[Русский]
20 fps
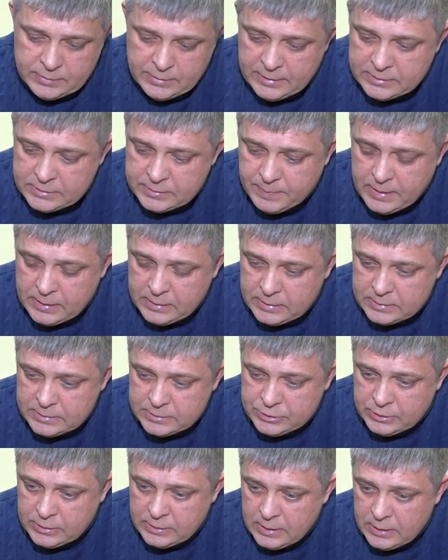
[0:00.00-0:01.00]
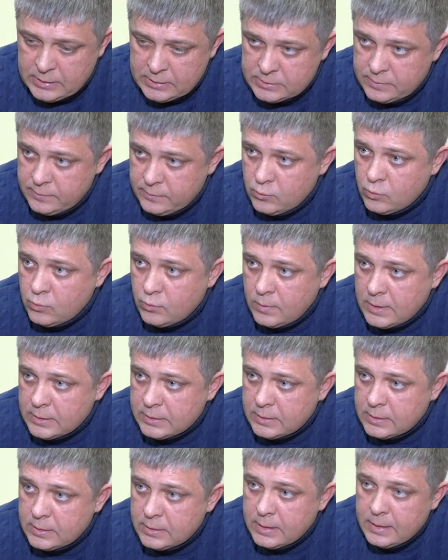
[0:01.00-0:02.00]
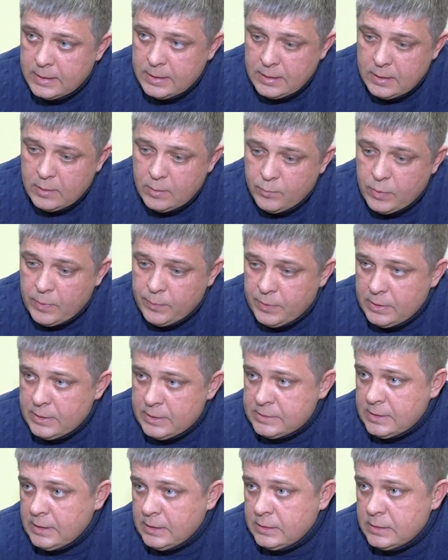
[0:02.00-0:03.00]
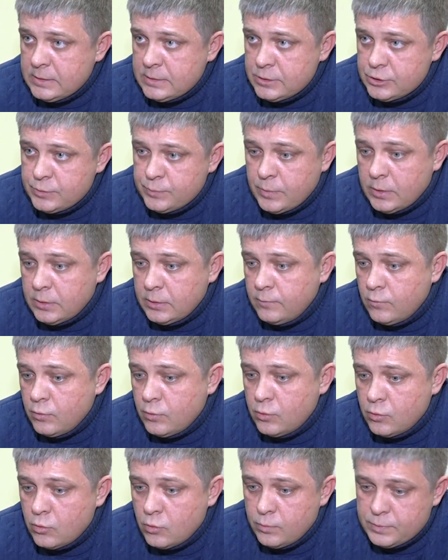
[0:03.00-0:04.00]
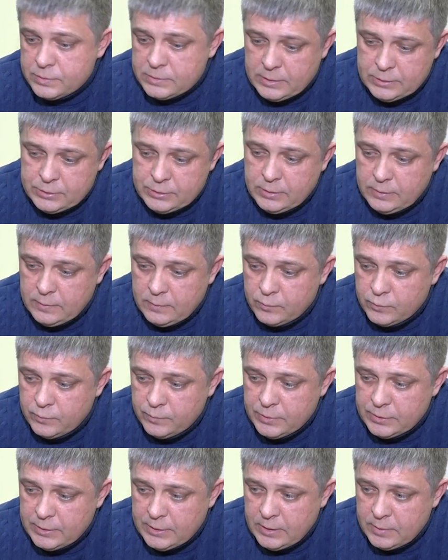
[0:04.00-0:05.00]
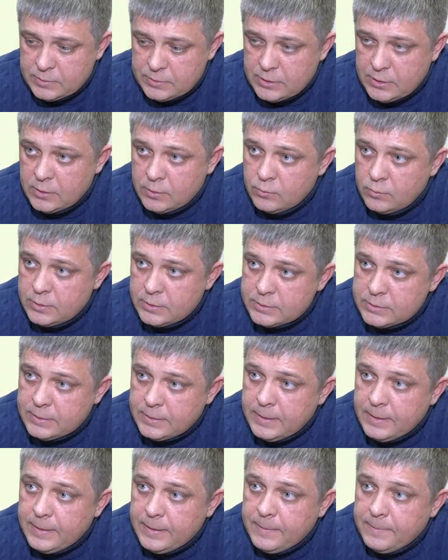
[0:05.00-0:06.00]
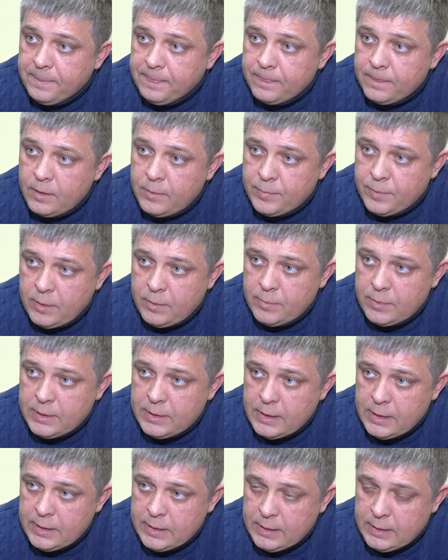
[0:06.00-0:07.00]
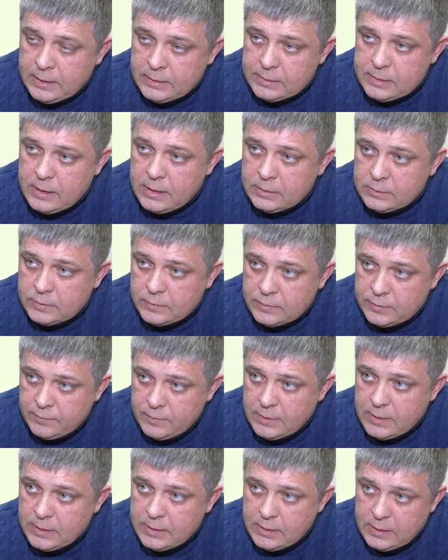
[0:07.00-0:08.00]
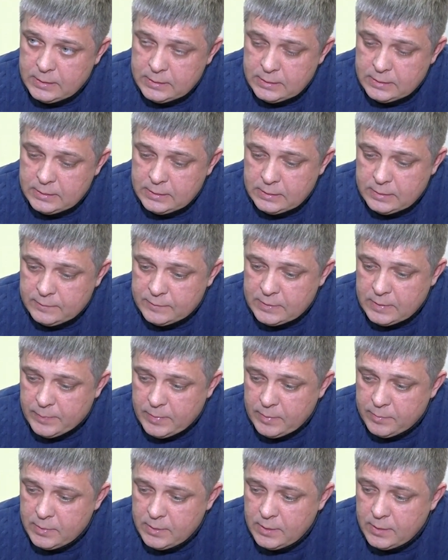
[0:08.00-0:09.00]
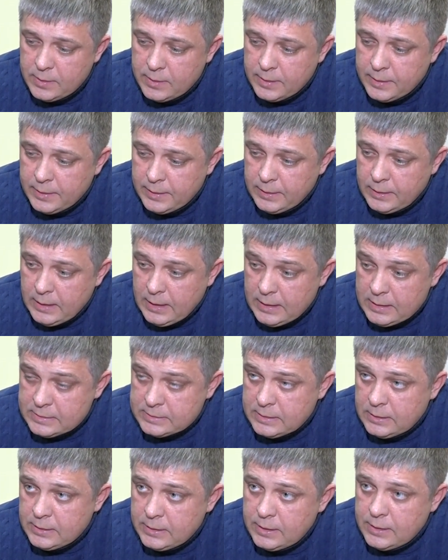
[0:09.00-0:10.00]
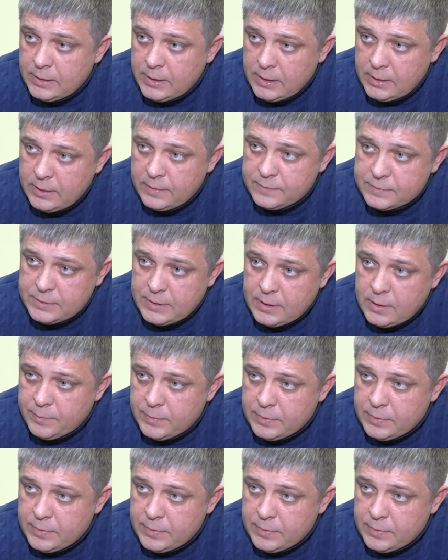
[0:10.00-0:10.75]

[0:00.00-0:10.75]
35 тысяч отдали за эвакуатор. По 50 тысяч мы от двух групп с Рашитовым Дмитрием скинулись на приобретение контрактного двигателя на этот автомобиль. Остальные деньги все я